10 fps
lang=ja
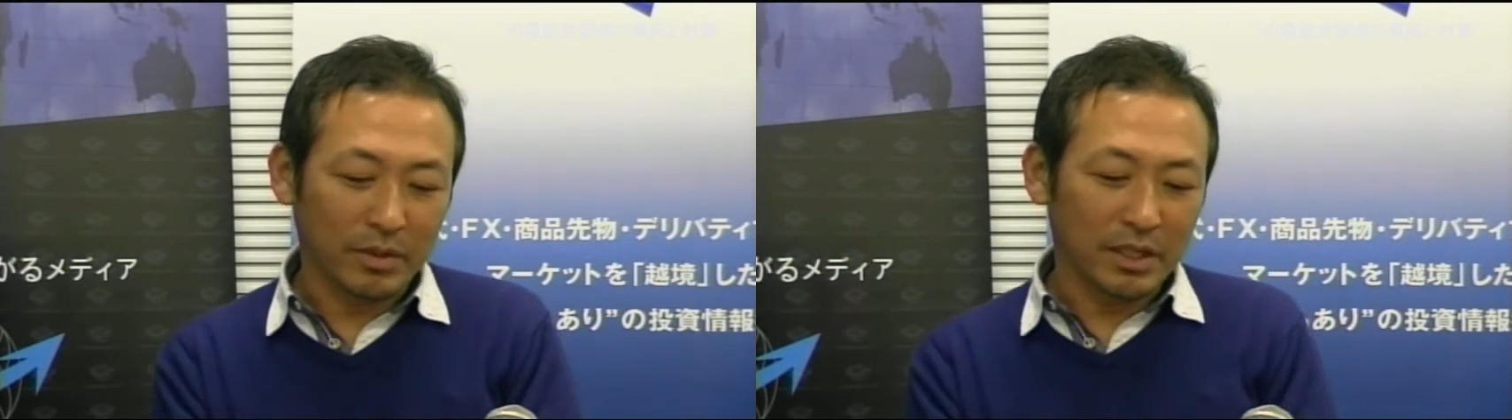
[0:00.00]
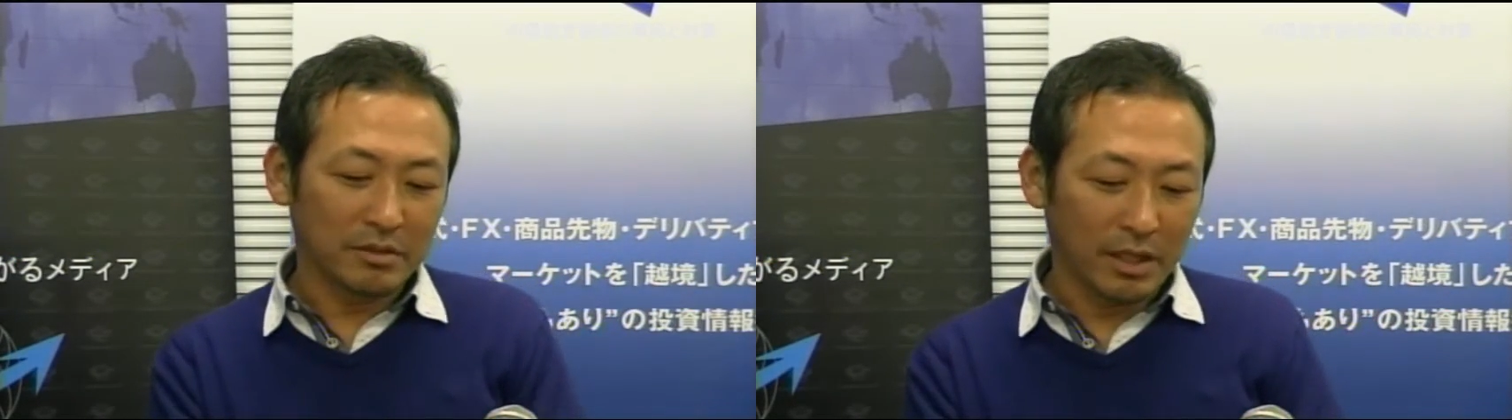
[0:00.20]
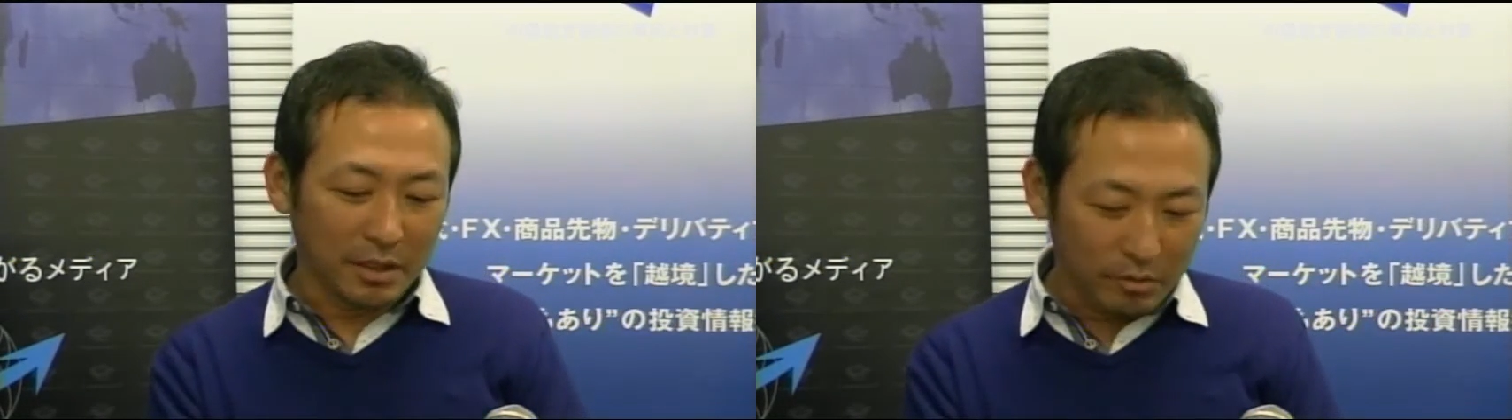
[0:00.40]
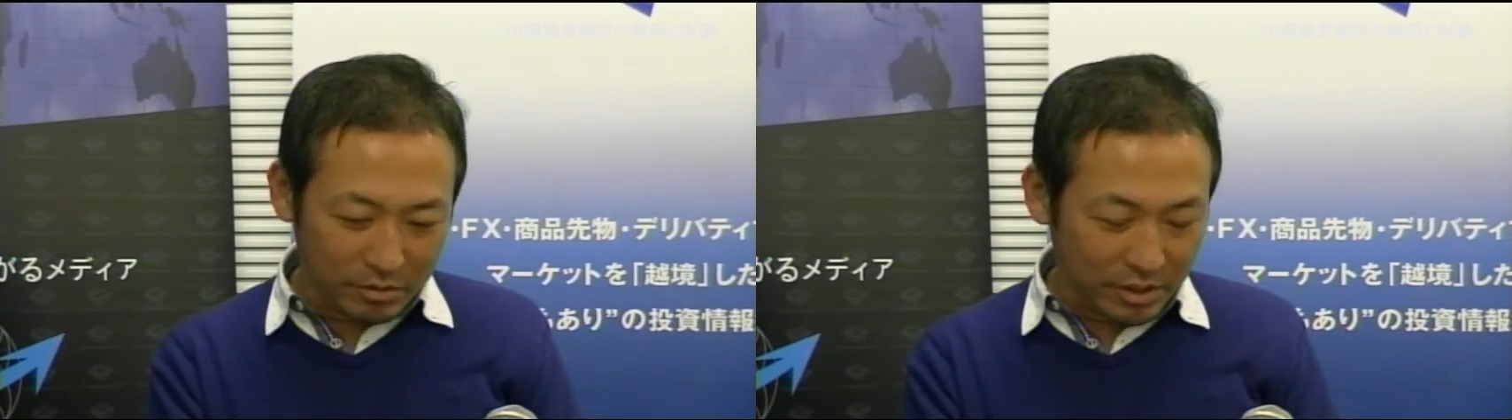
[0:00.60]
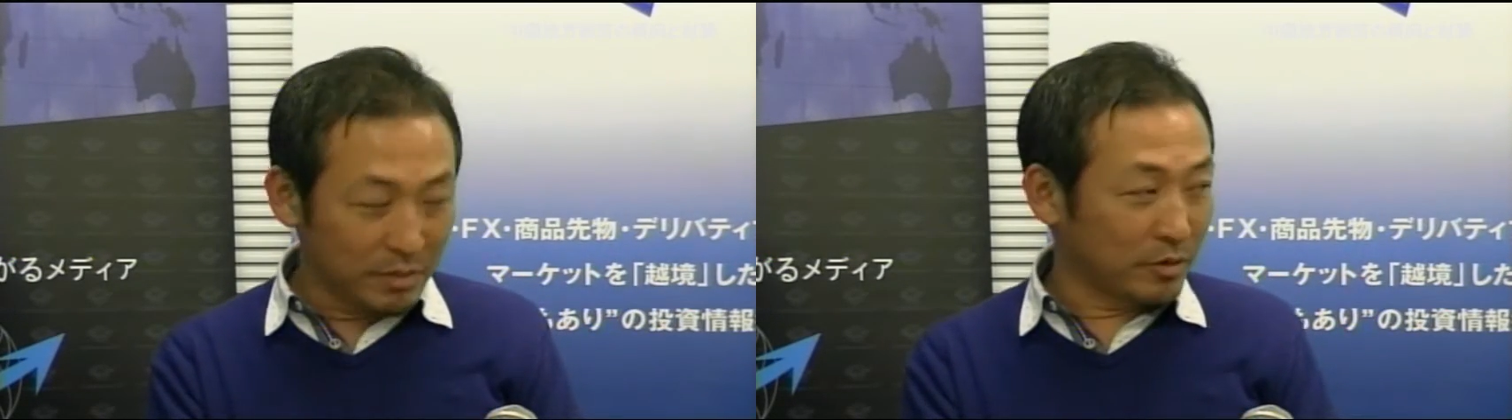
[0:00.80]
バー油配合
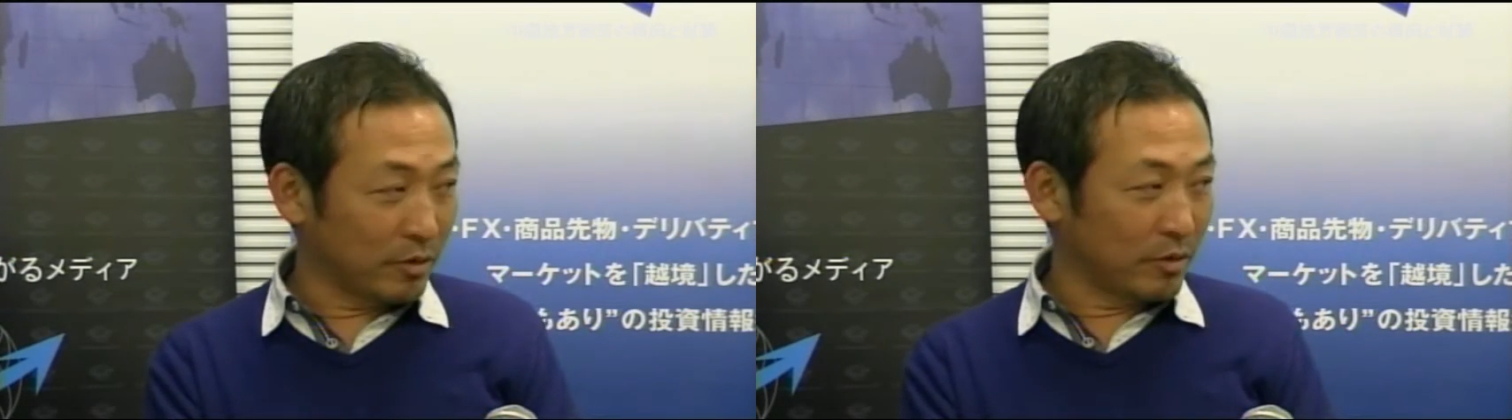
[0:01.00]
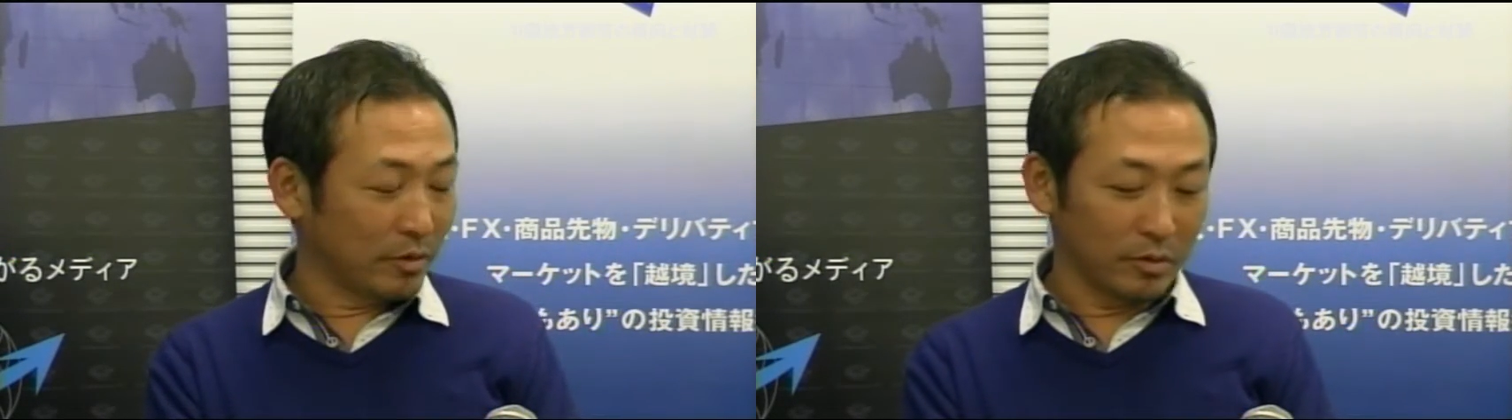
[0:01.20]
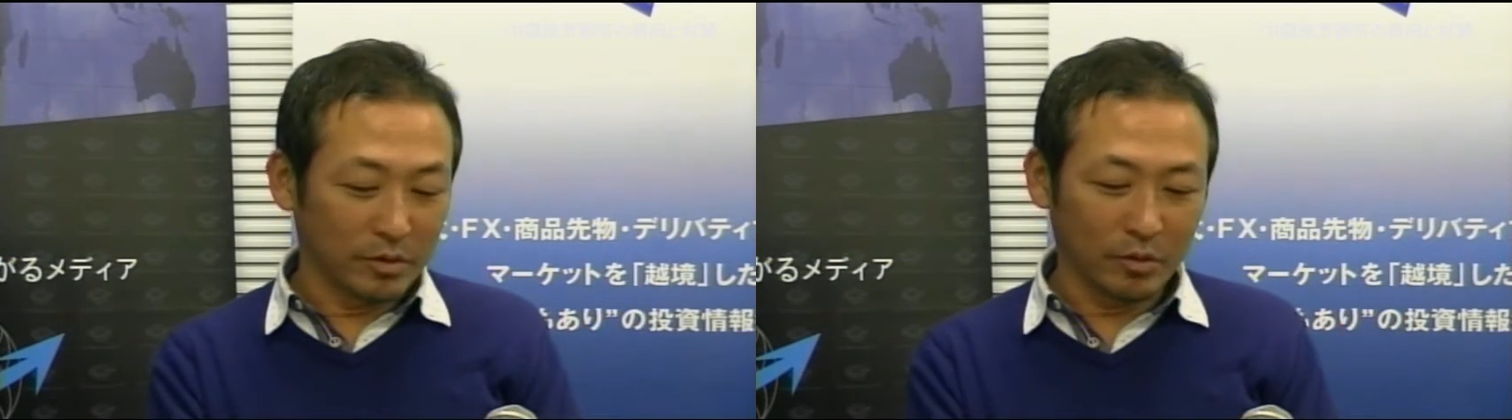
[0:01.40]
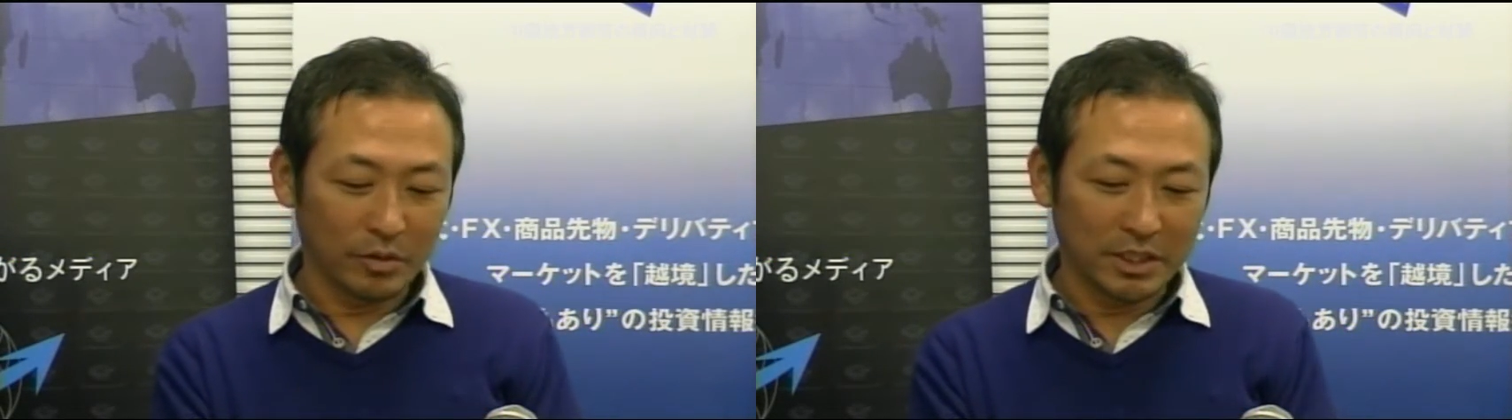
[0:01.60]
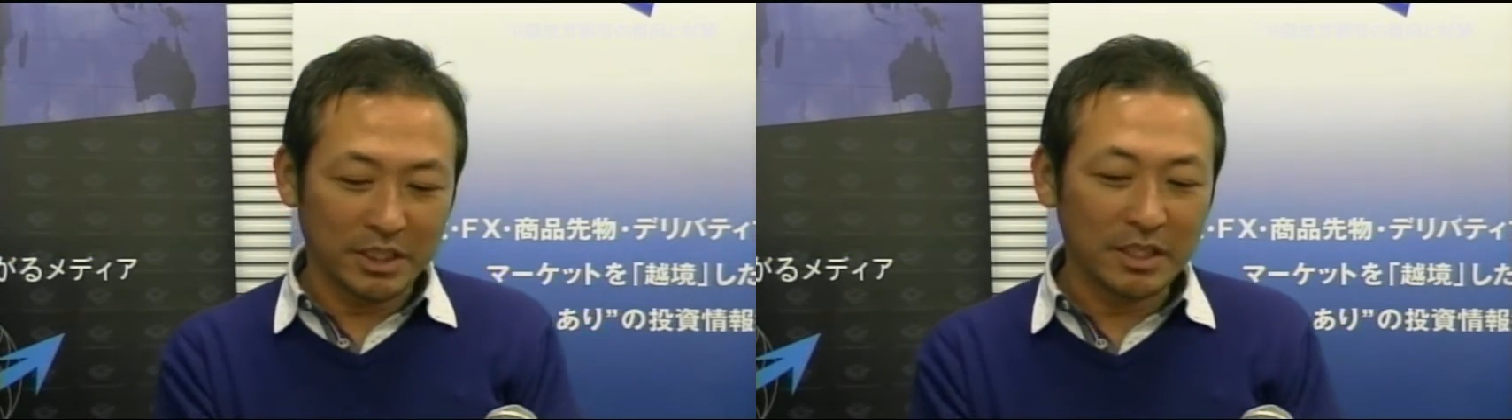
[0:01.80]
クリームのそ
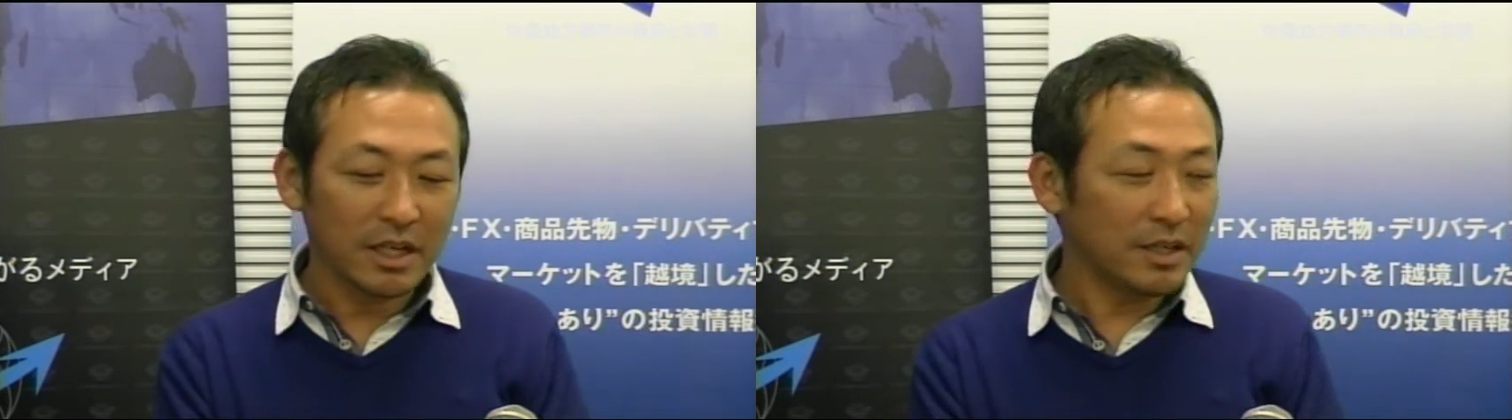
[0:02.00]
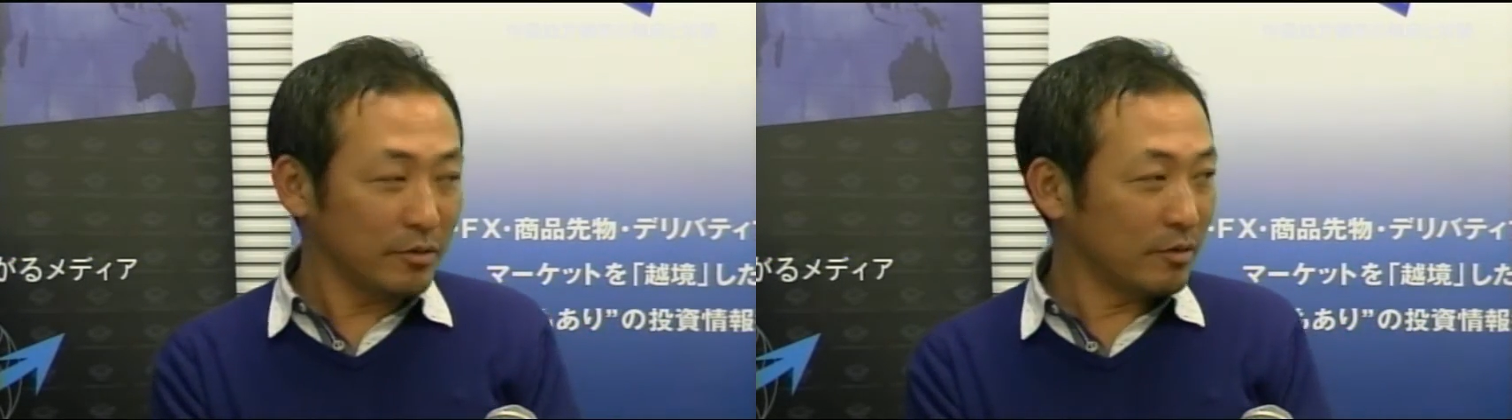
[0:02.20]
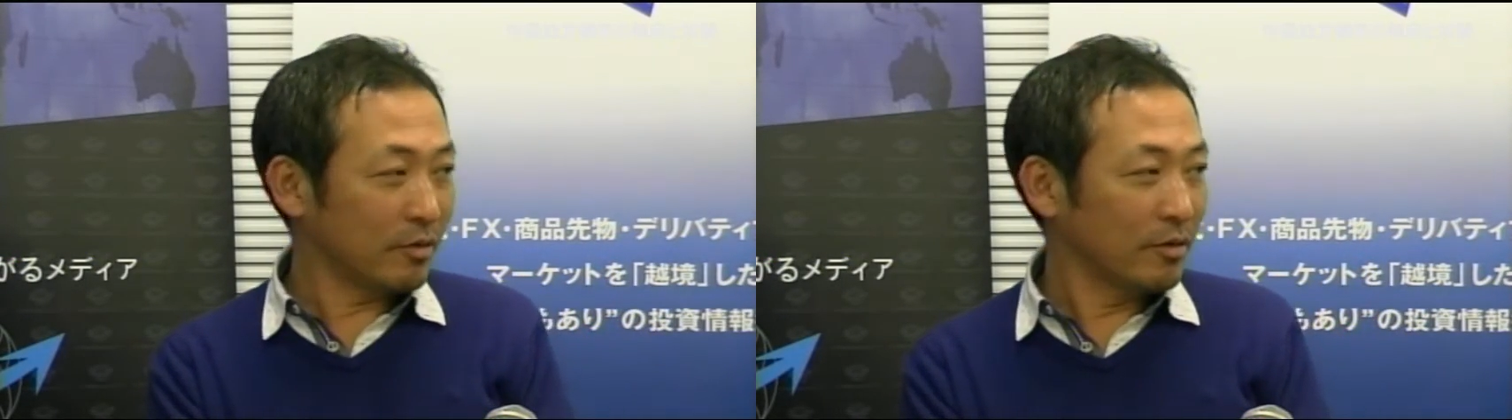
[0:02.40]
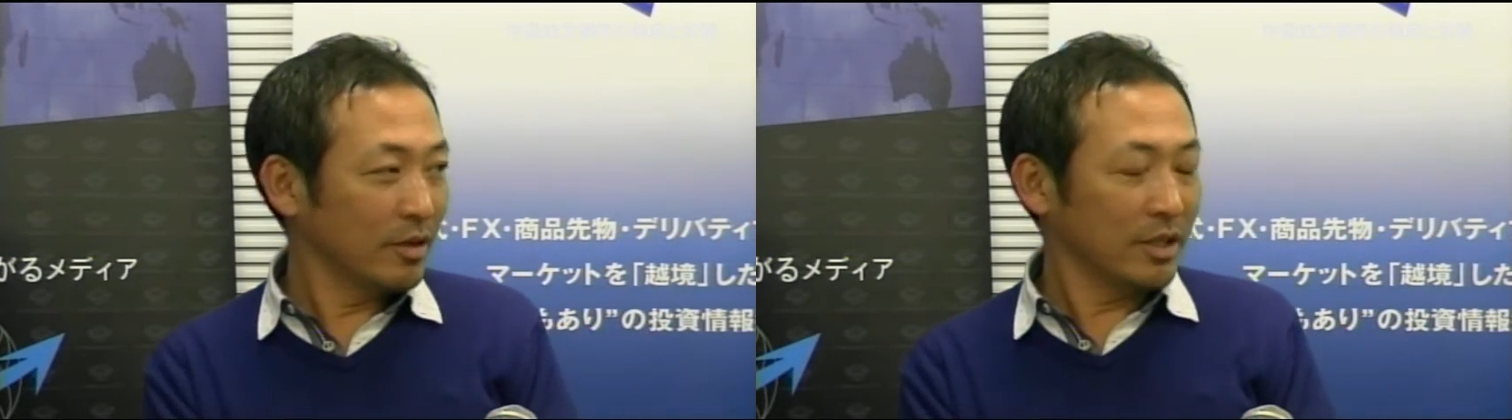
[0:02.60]
の違いを、